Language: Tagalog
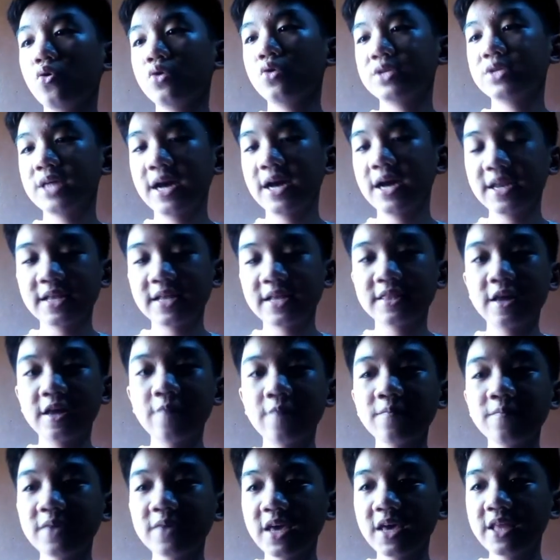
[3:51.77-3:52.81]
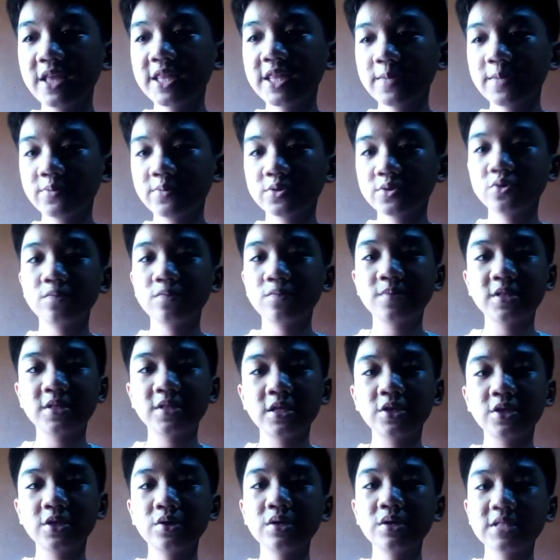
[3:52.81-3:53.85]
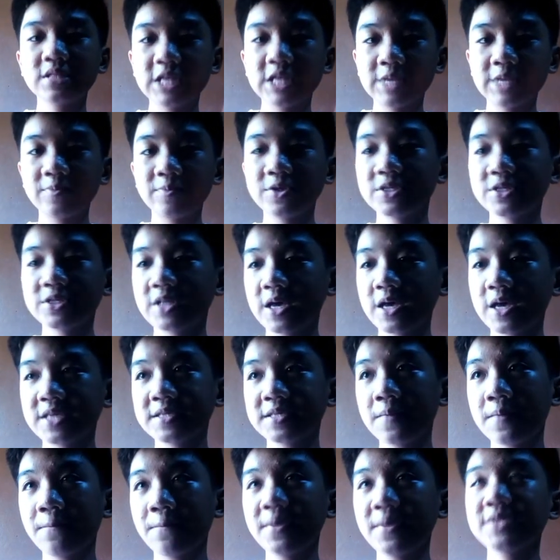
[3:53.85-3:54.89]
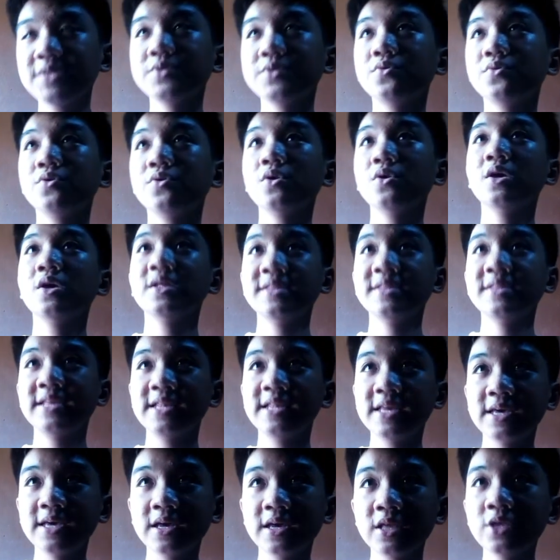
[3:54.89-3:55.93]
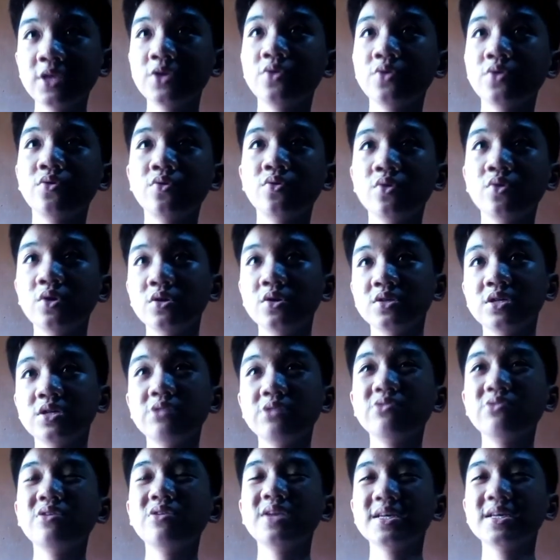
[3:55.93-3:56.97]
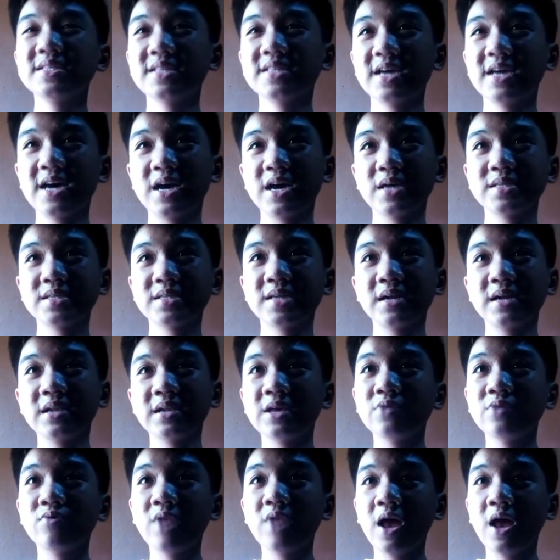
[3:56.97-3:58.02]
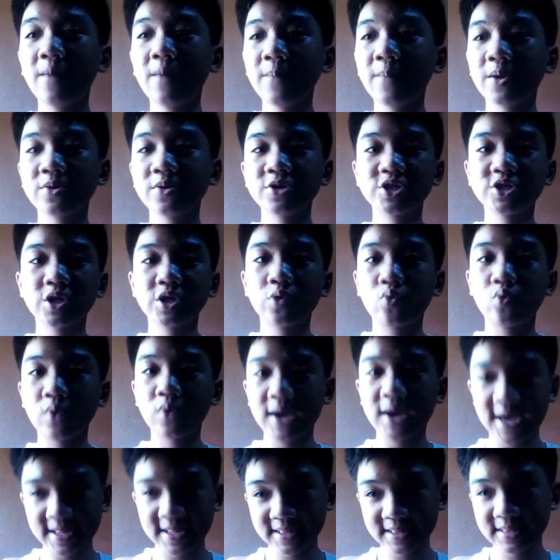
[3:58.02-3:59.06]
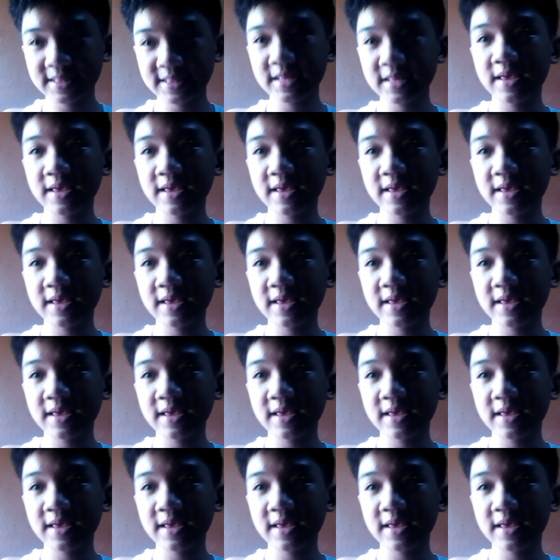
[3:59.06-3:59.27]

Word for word: o sanga ng damkay, tapos gupitin nyo, itanim nyo sa isang paso, diligan nyo. Siguro nasa isang linggo lang, meron na siyang ugat.